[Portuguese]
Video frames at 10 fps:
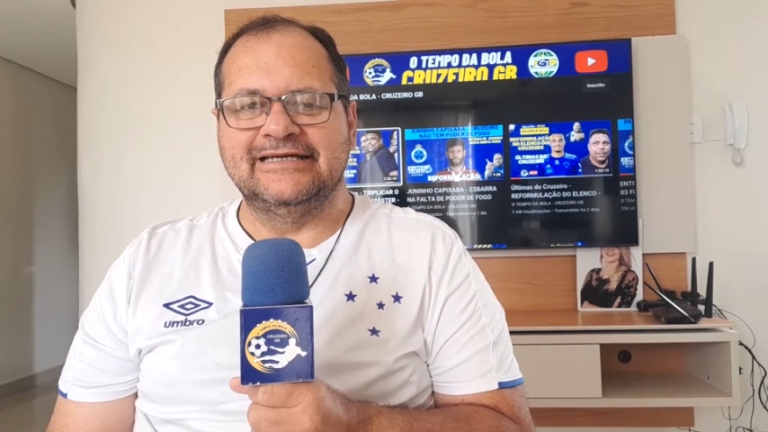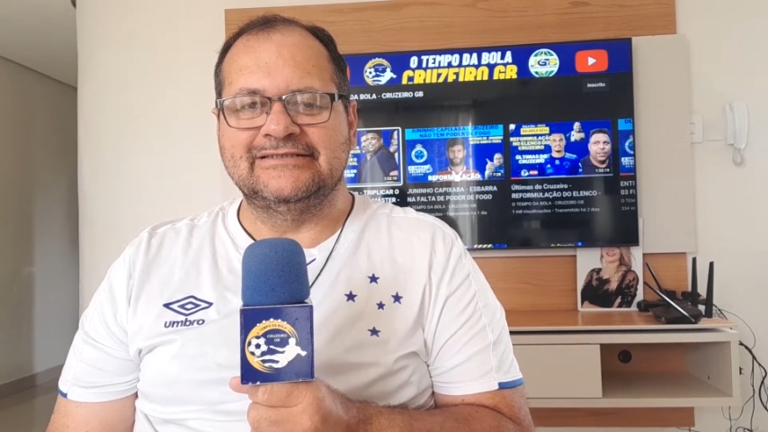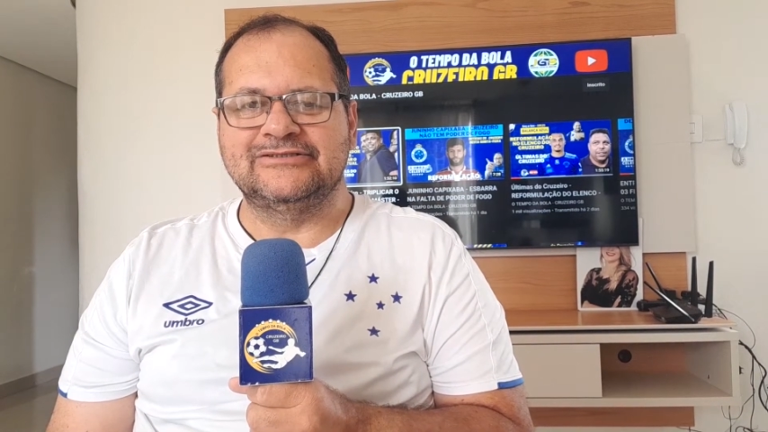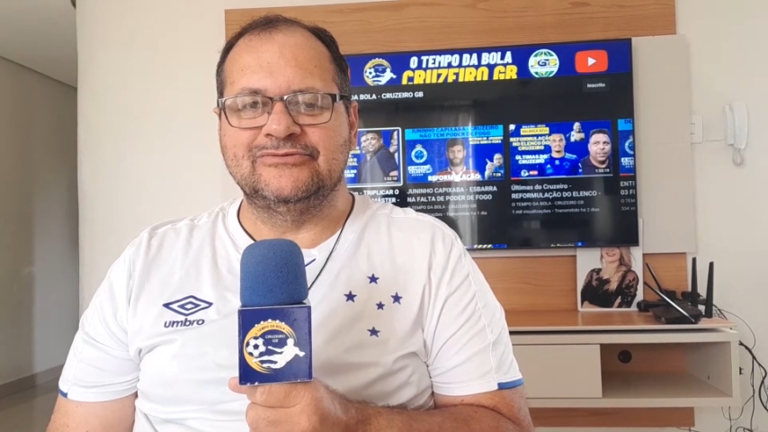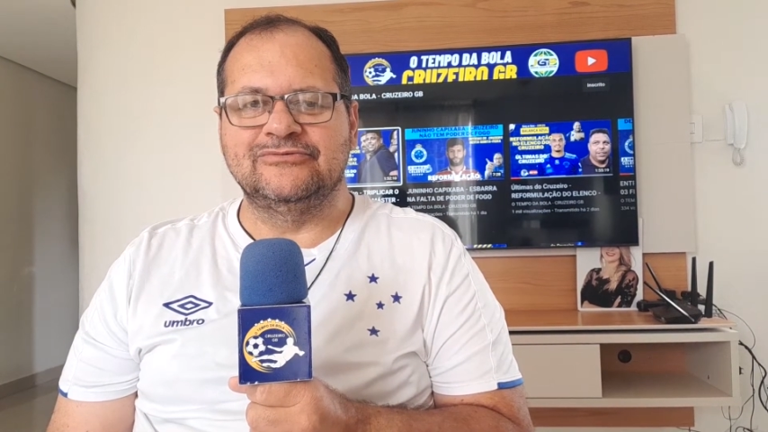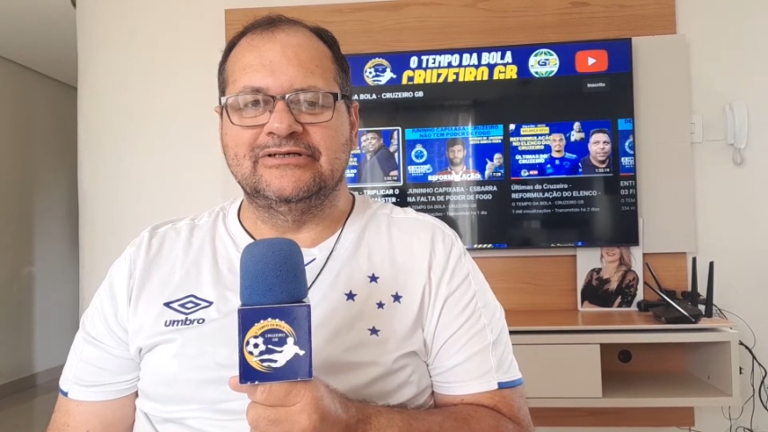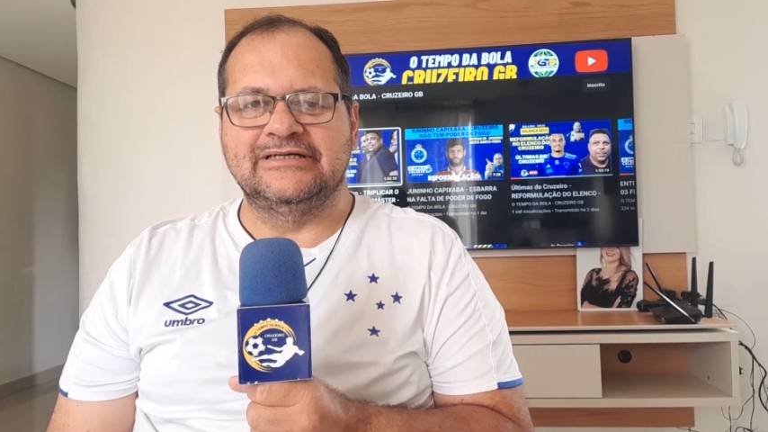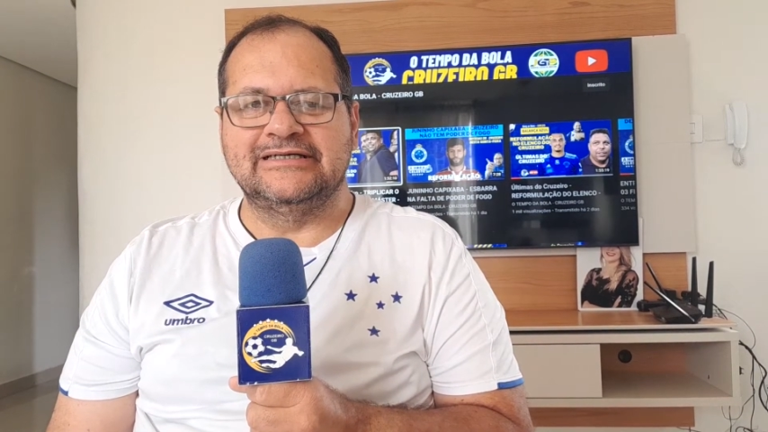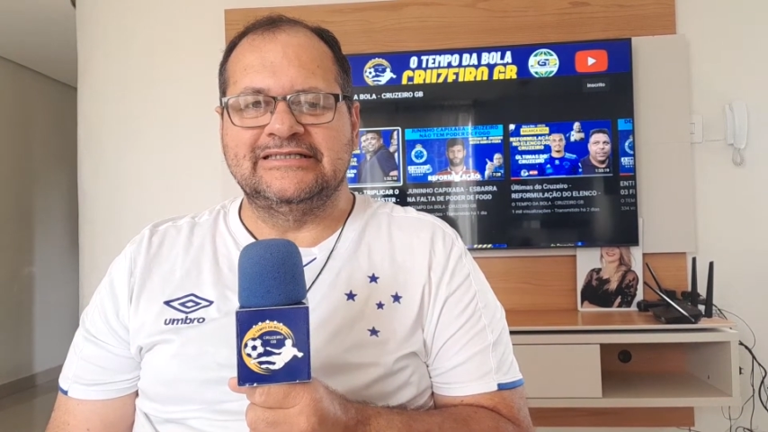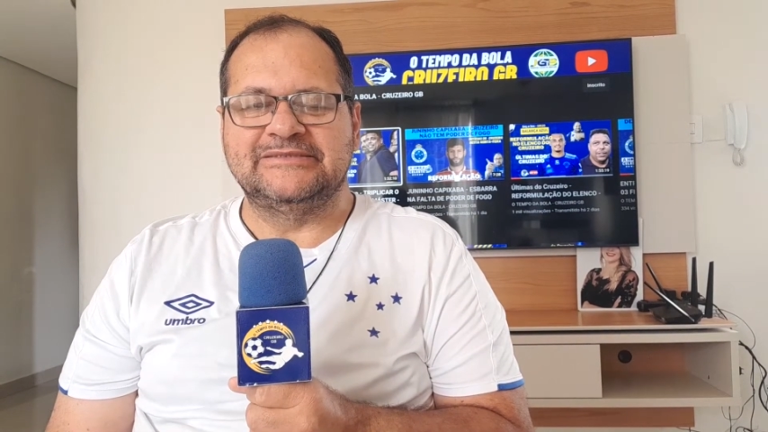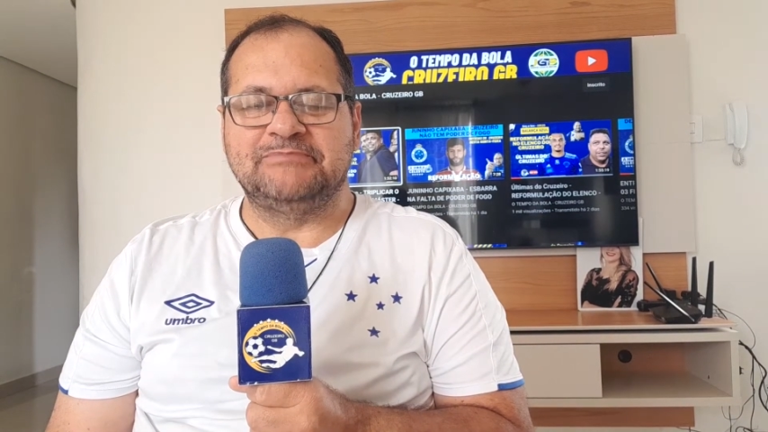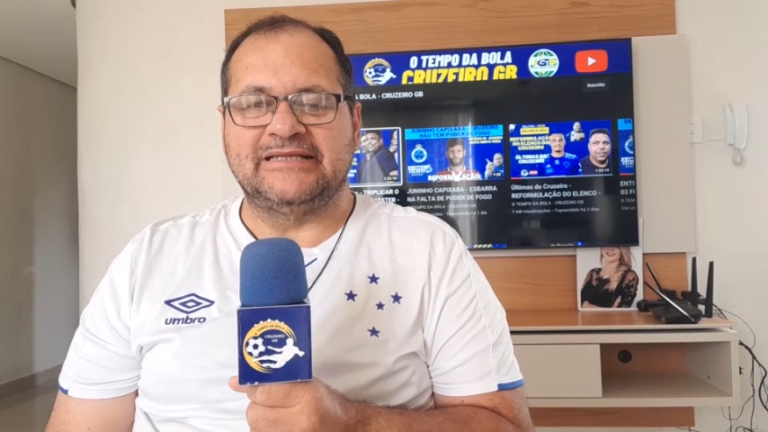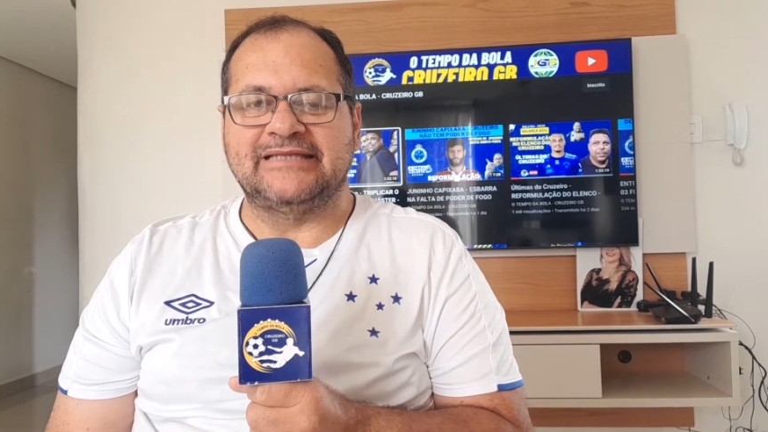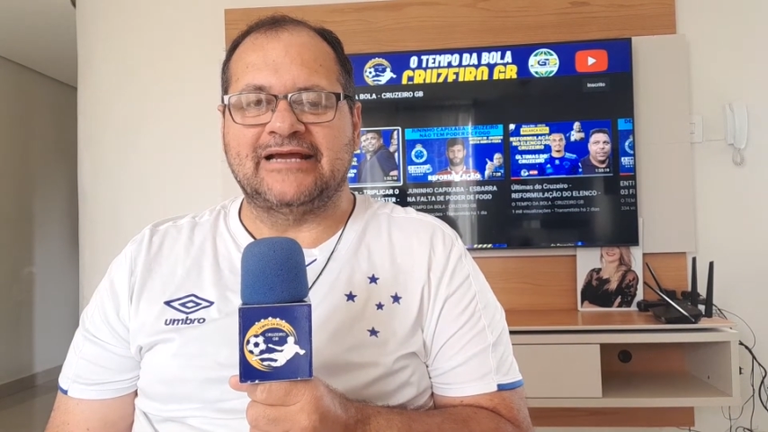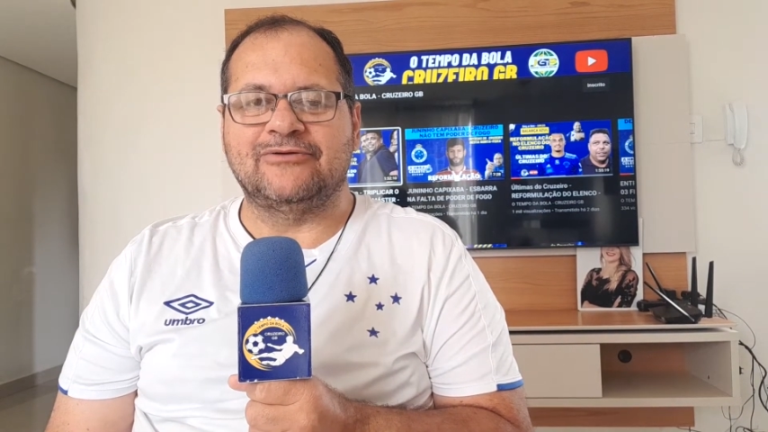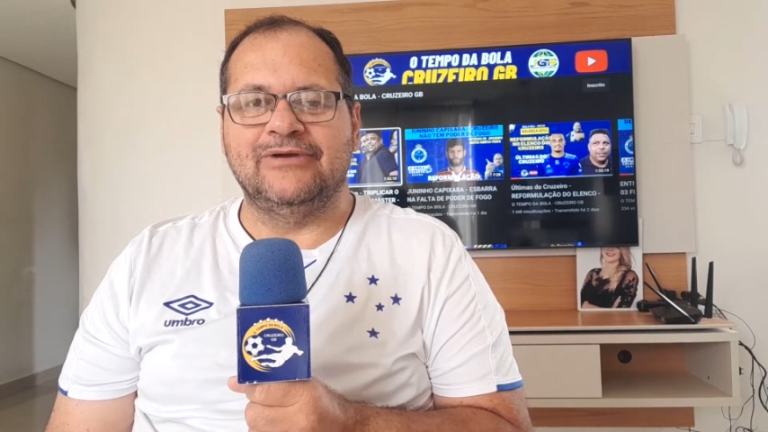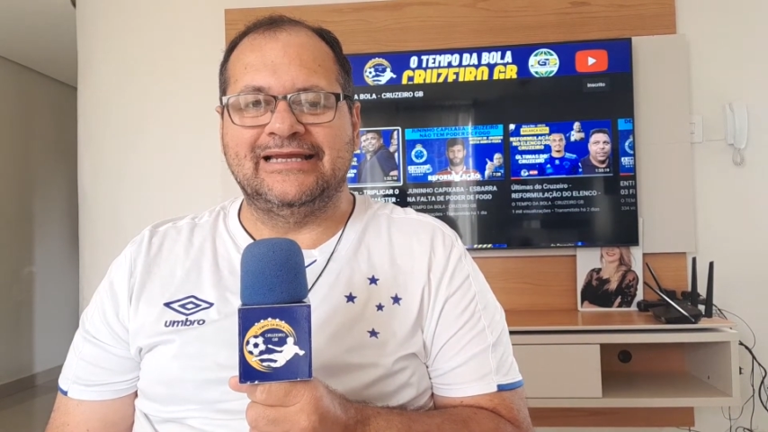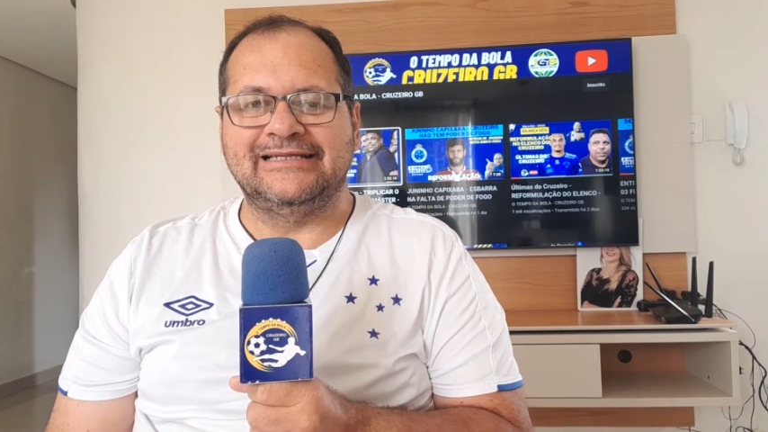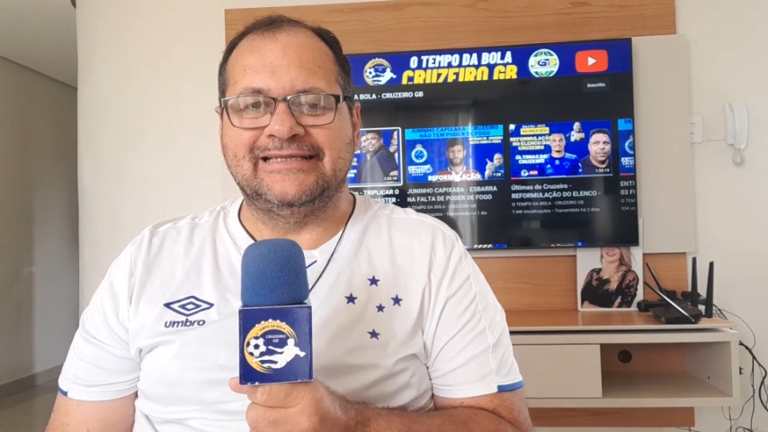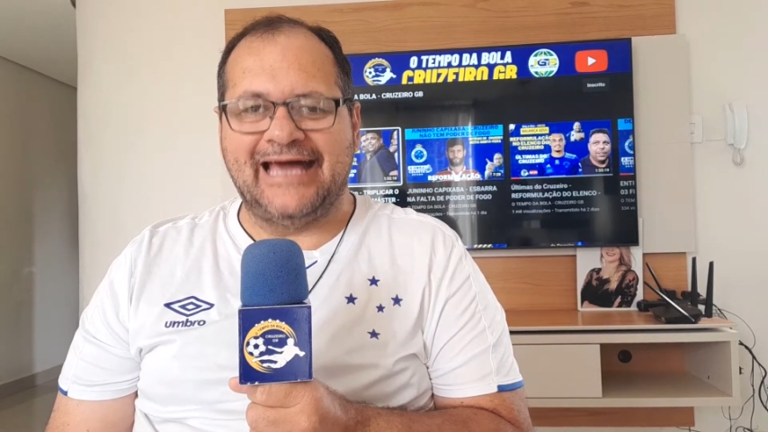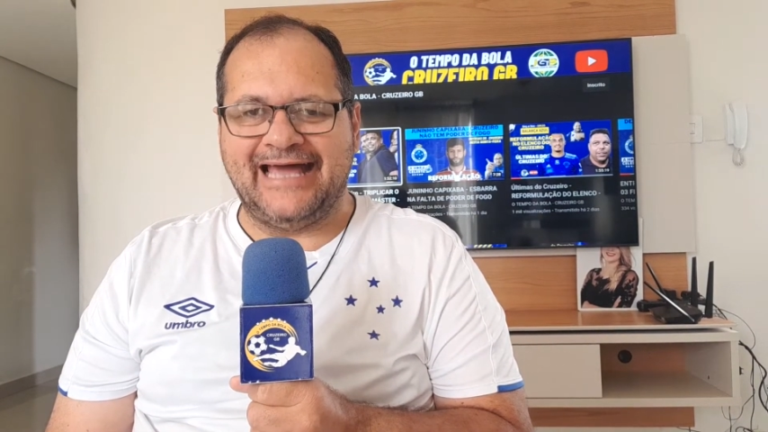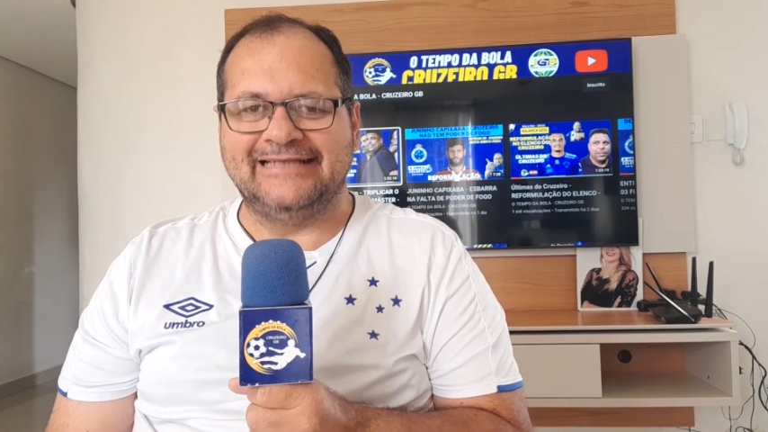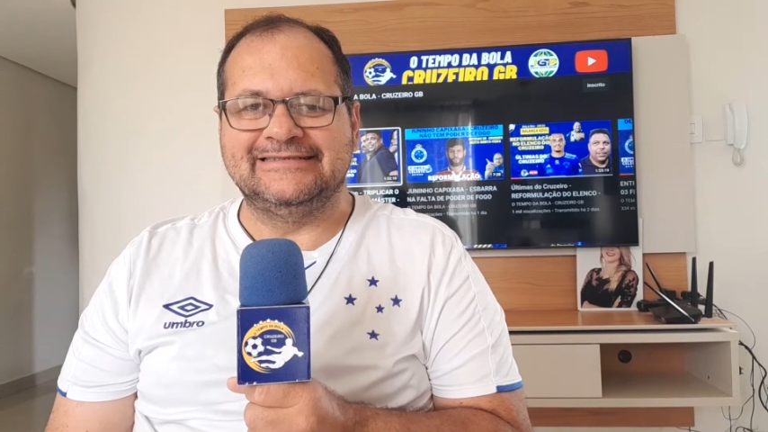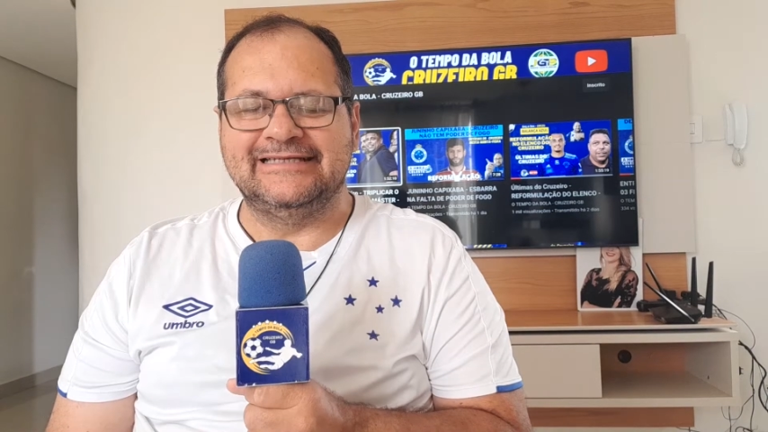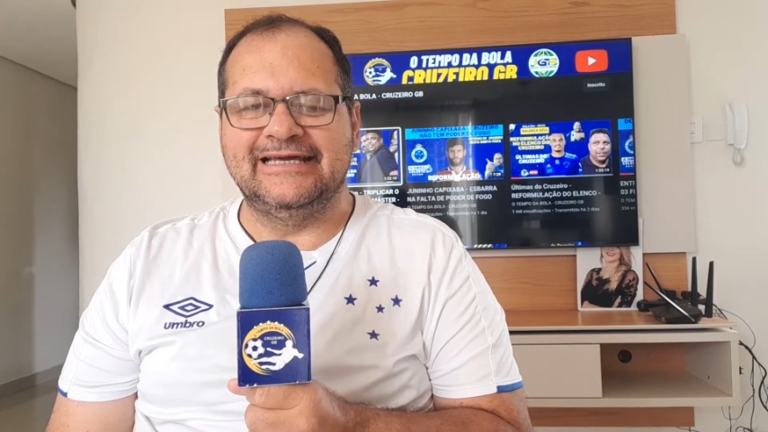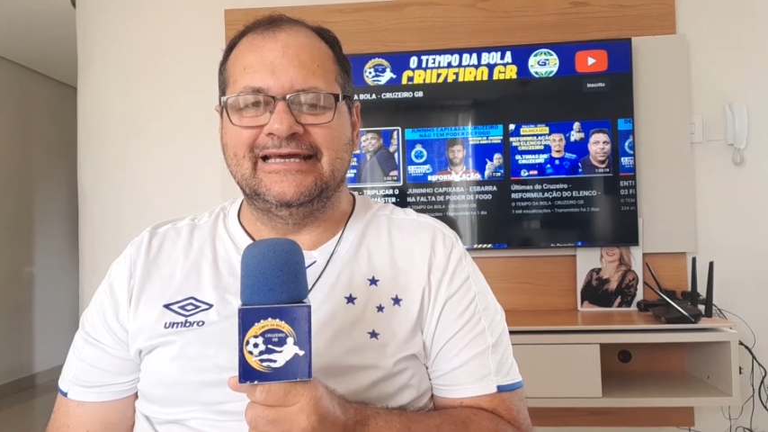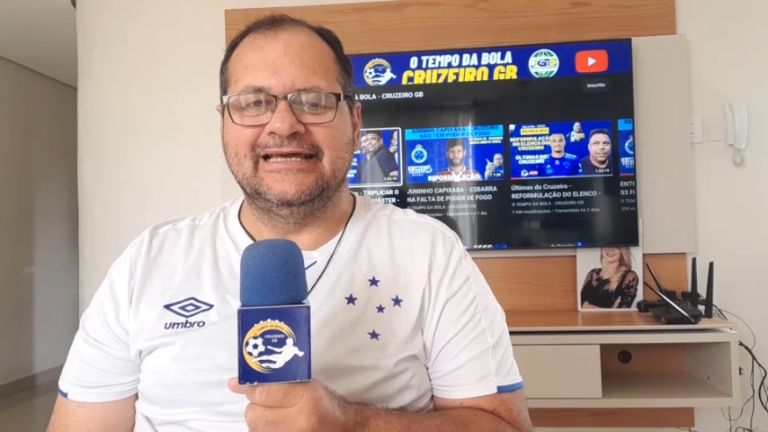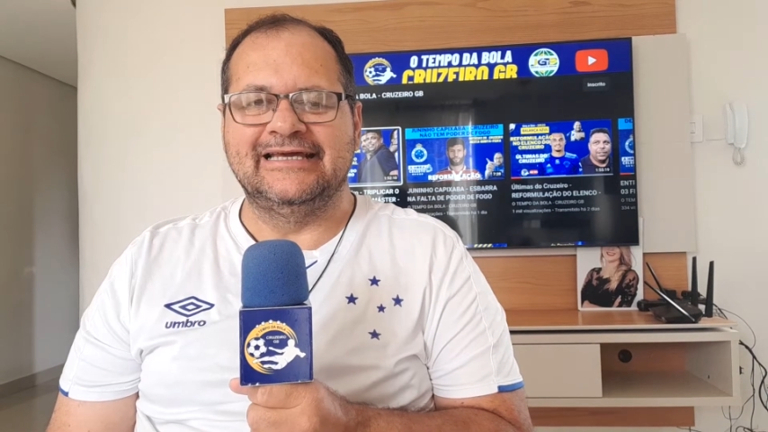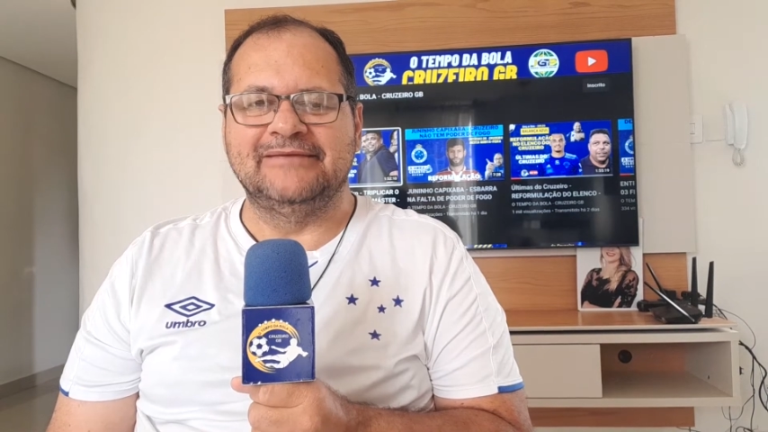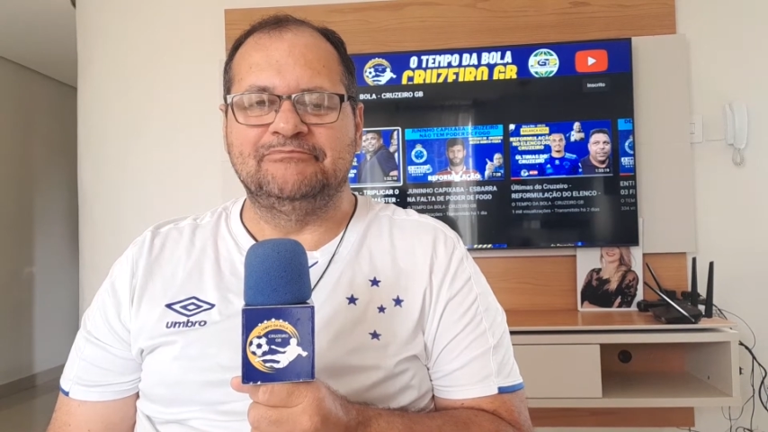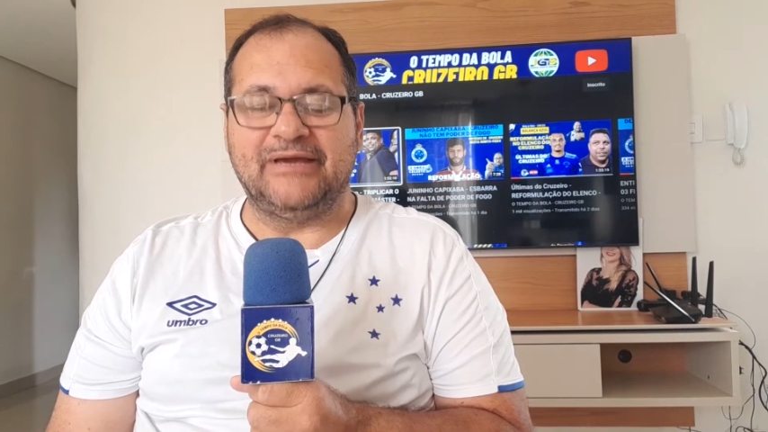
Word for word: a sua espetacularidade, né,